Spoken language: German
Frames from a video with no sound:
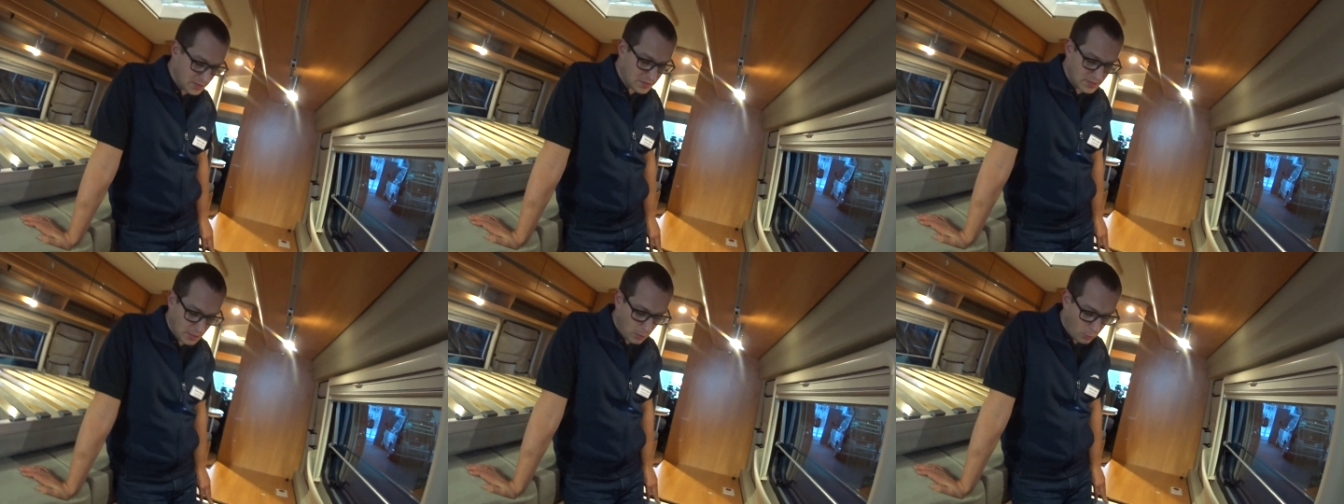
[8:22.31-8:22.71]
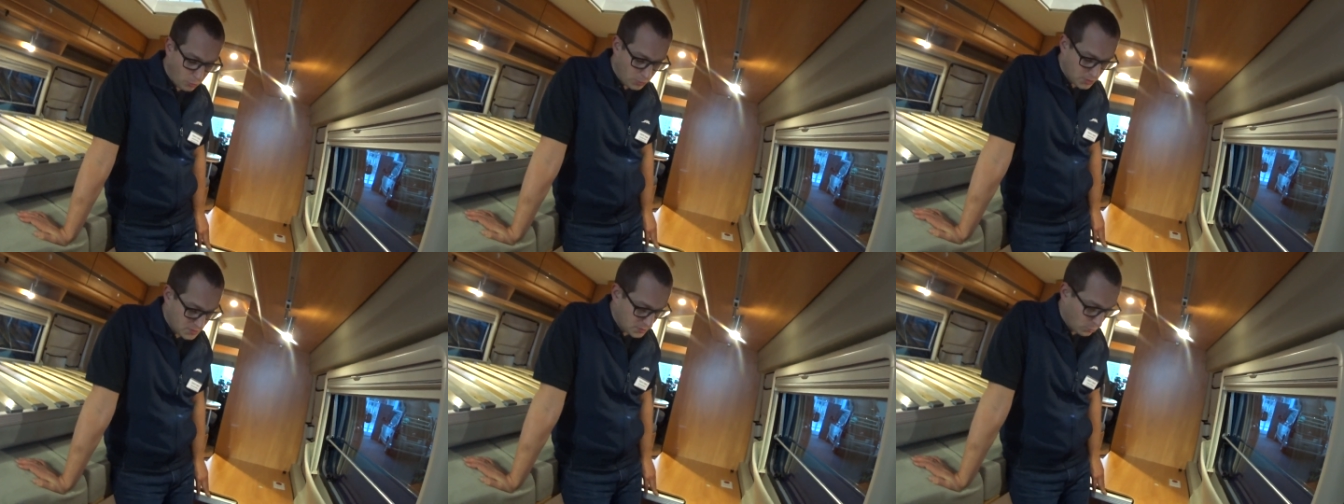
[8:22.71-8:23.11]

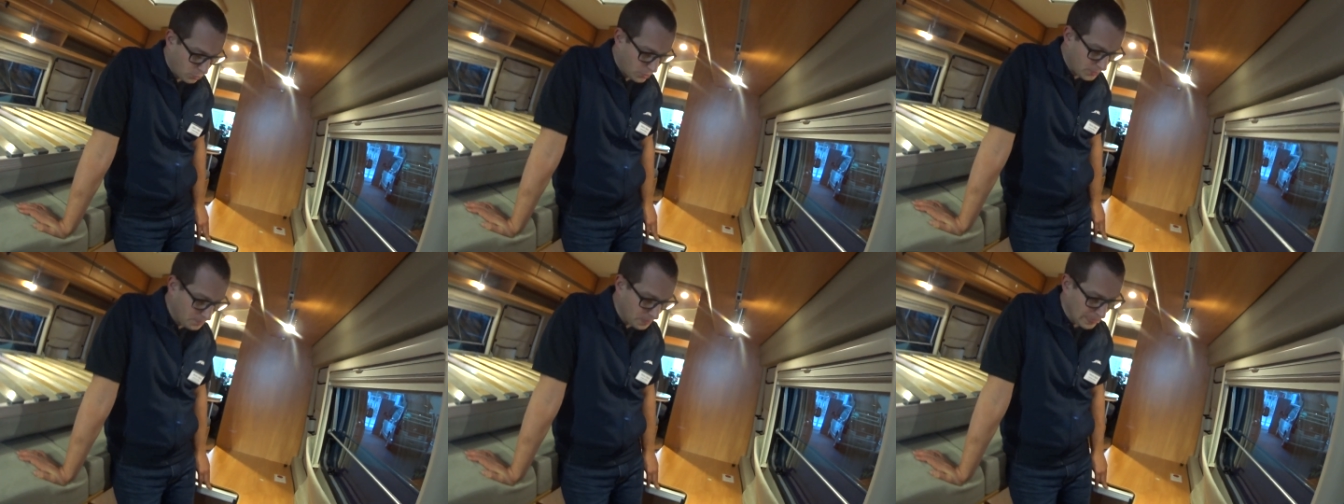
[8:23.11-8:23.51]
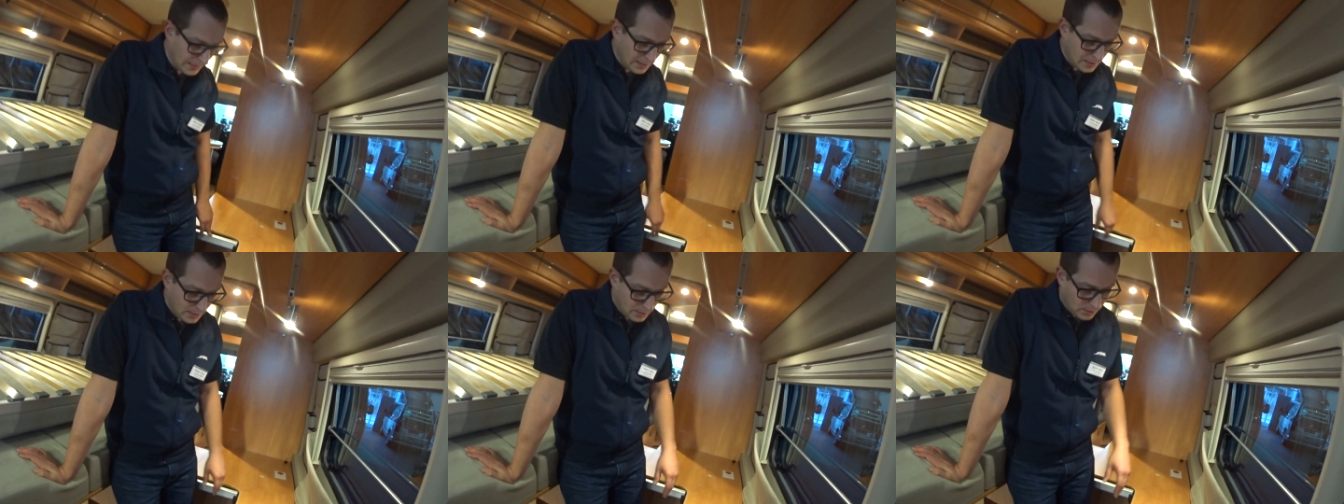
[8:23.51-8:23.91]
Sicherung gezogen.
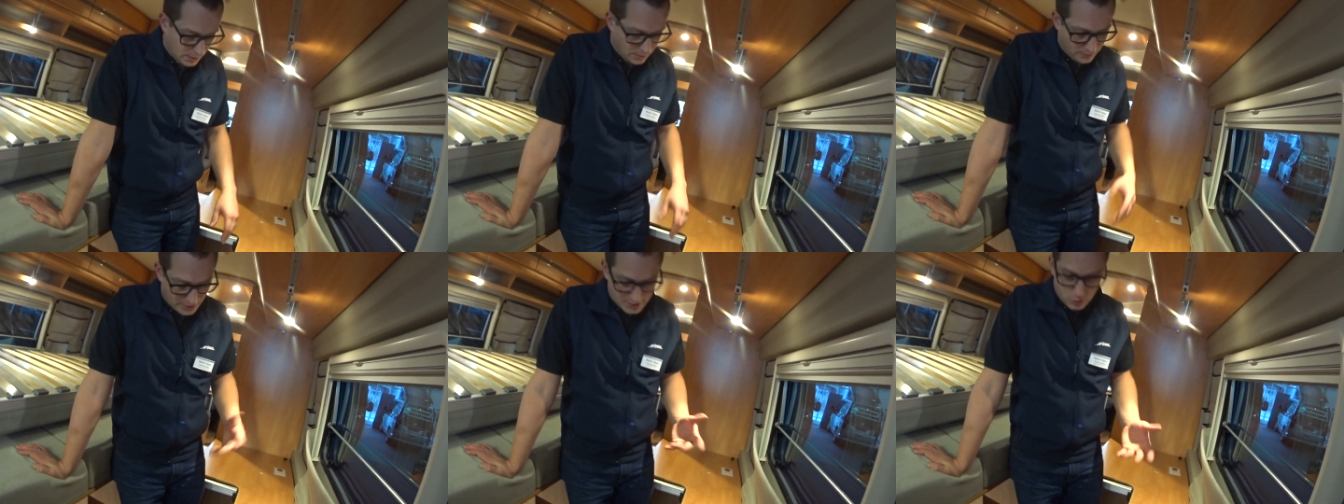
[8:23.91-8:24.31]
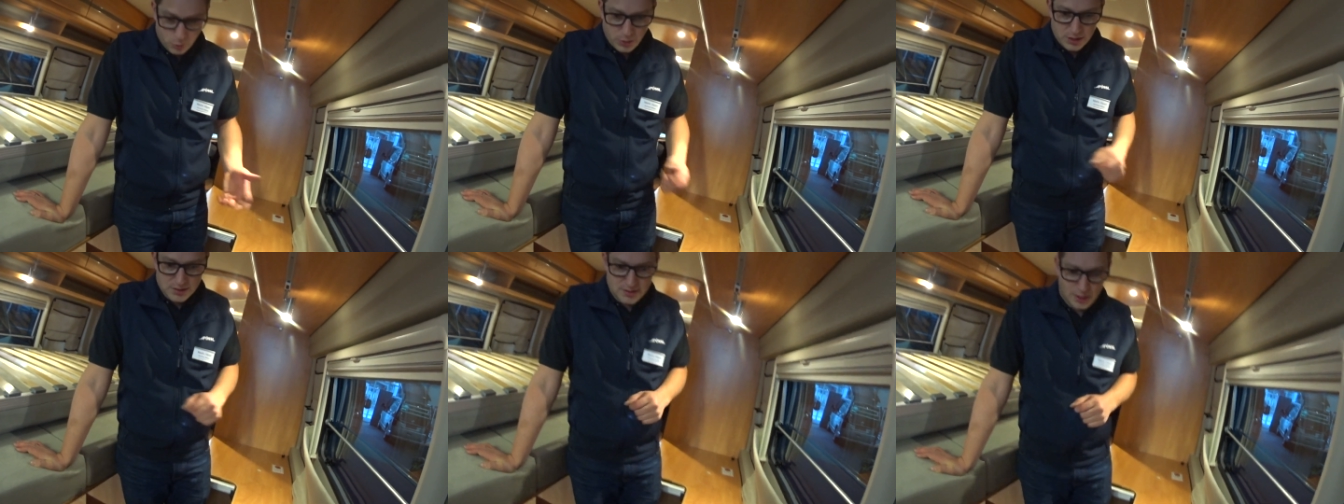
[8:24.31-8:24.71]
Ähm, was
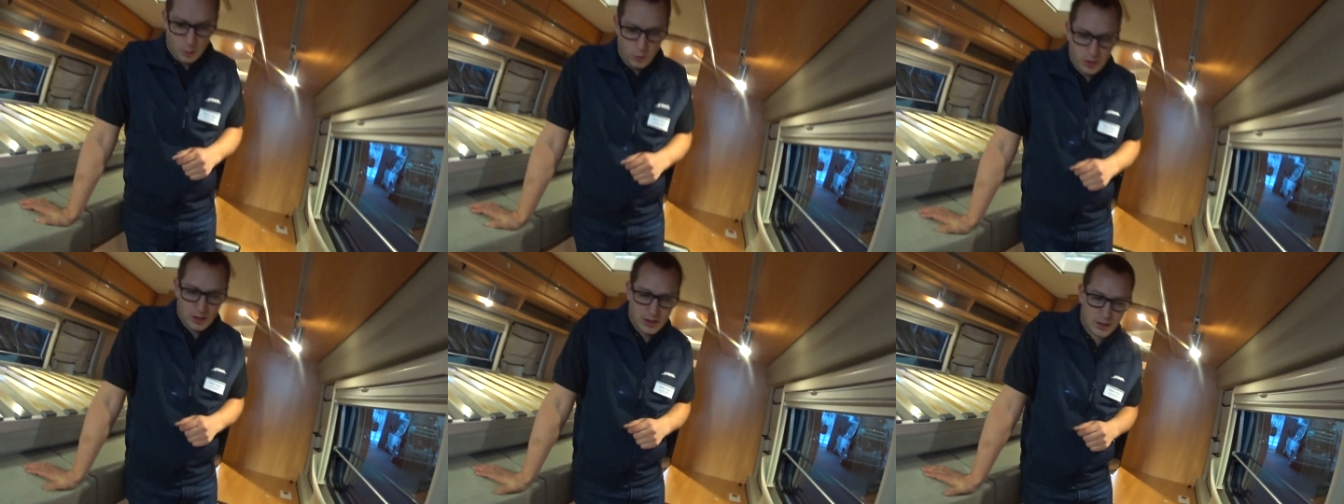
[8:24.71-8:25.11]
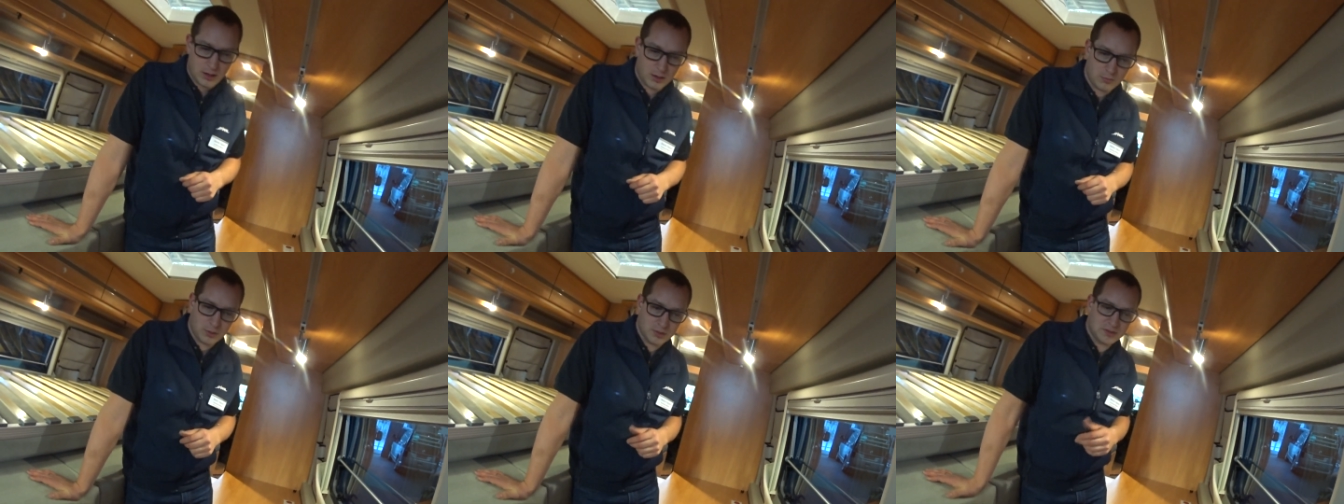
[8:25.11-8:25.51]
übrigens auch
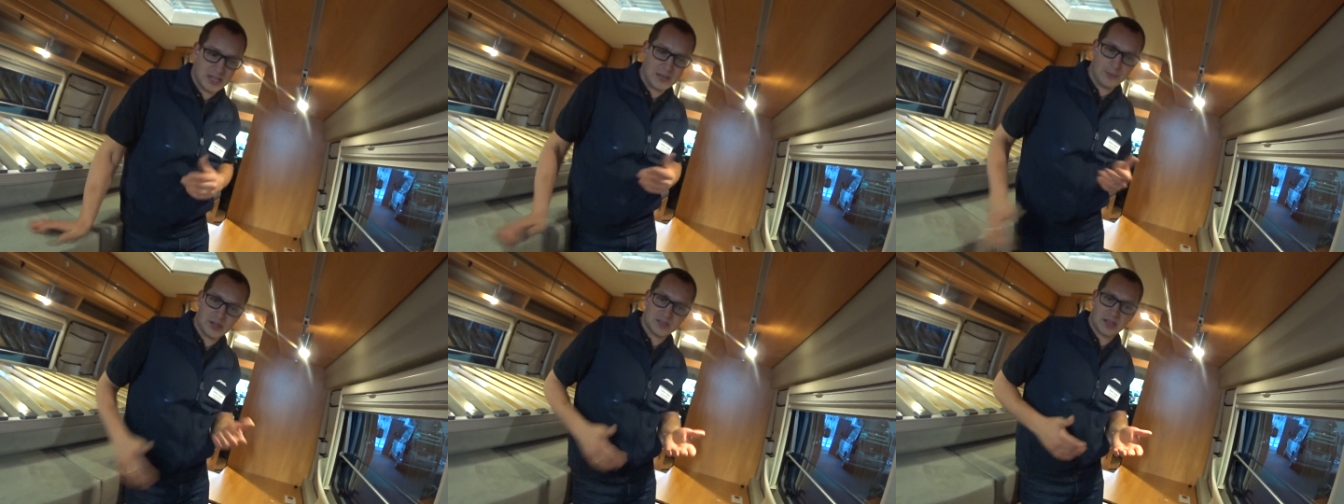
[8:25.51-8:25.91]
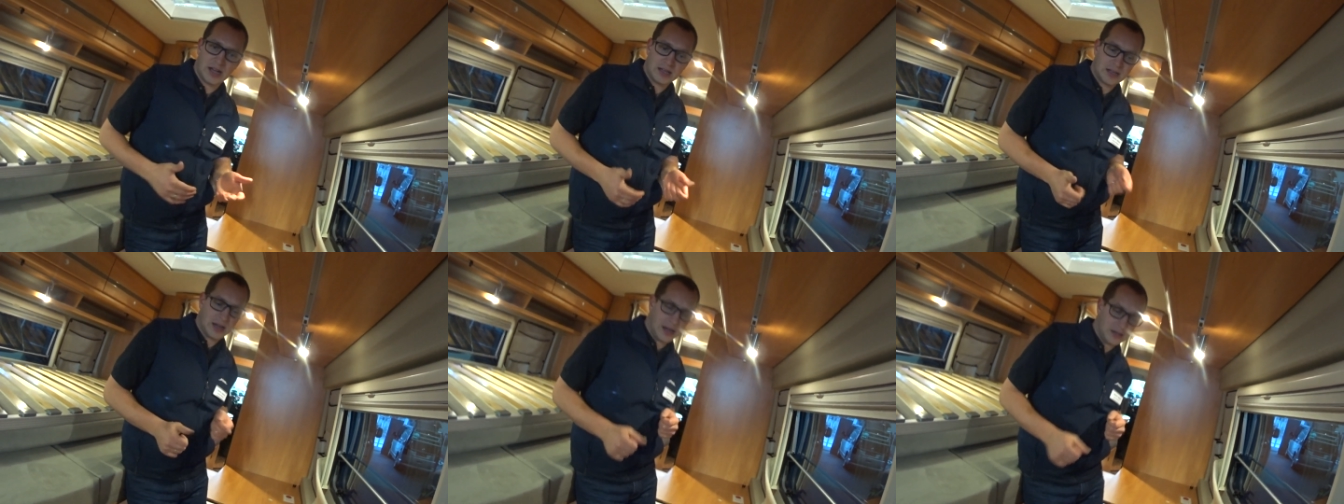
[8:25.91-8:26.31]
ähm, ein Thema
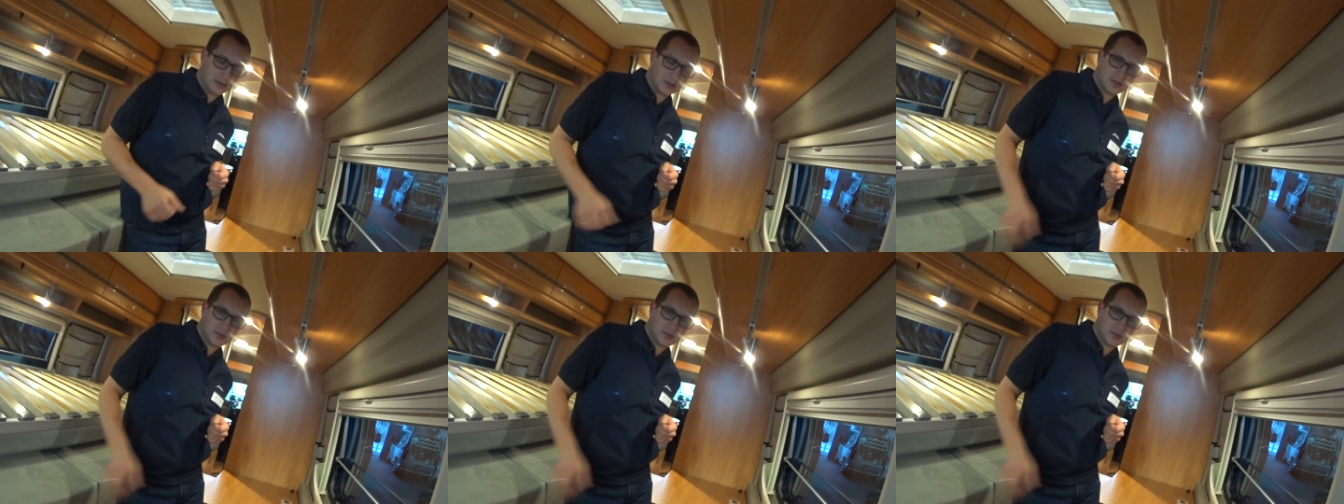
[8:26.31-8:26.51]
sein kann.